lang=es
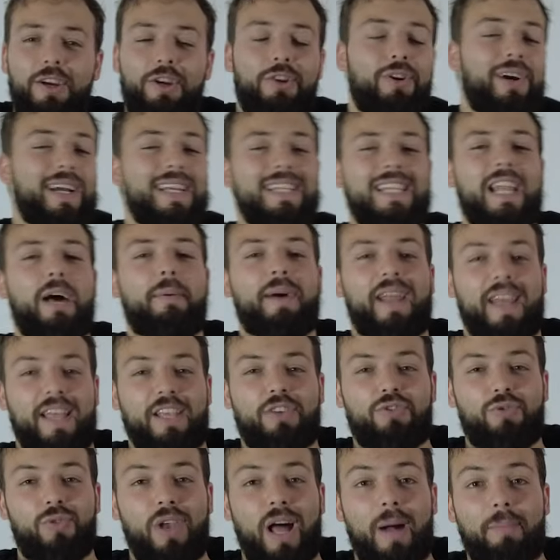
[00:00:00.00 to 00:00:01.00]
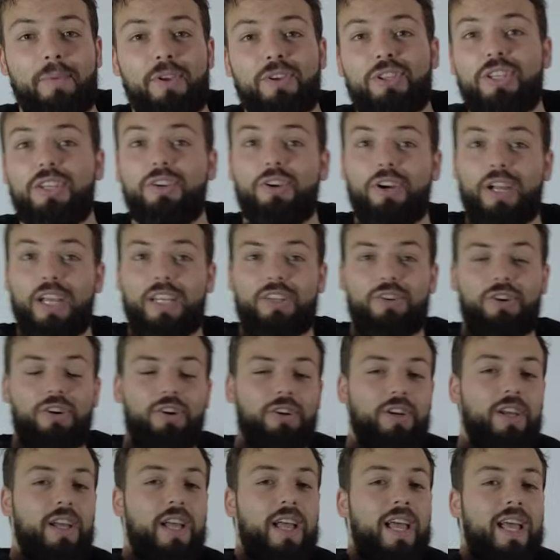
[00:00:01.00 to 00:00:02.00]
no es la vara de Esculapio, sino que
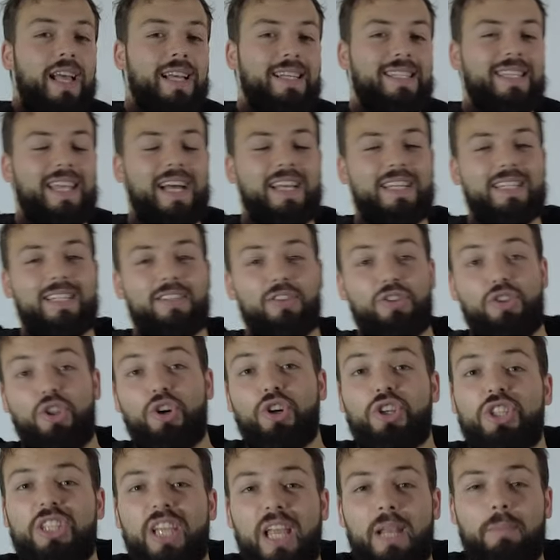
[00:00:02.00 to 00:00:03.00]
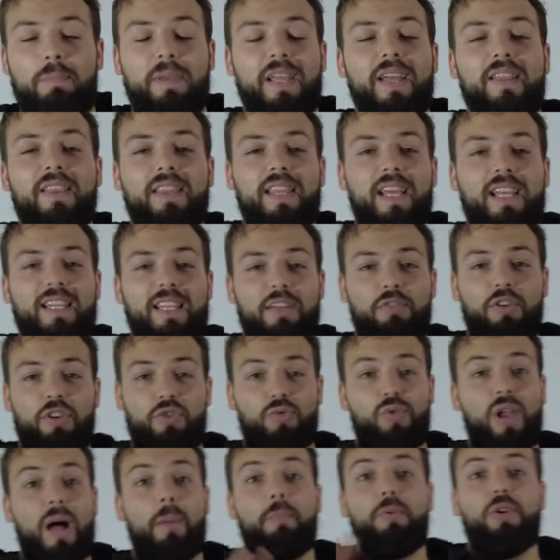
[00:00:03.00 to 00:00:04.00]
son estas dos serpientes en un
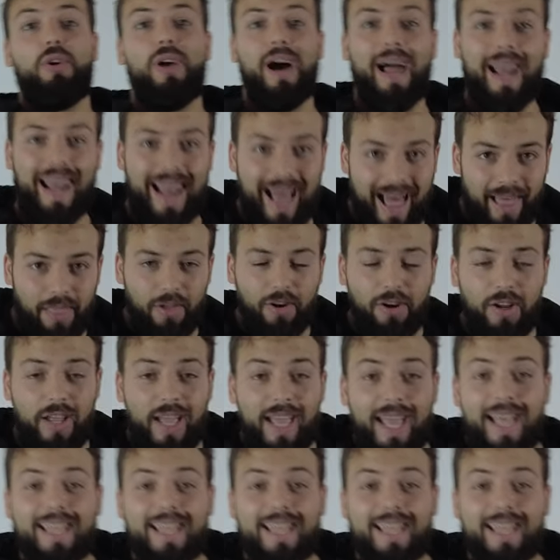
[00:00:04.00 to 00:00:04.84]
Esculapio al lado,